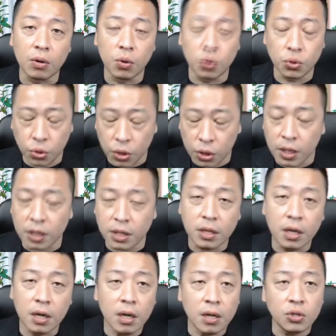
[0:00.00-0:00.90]
我觉得
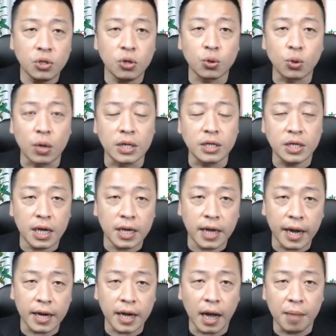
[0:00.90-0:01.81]
就短线
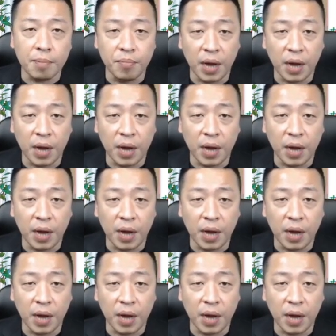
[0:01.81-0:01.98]
来看，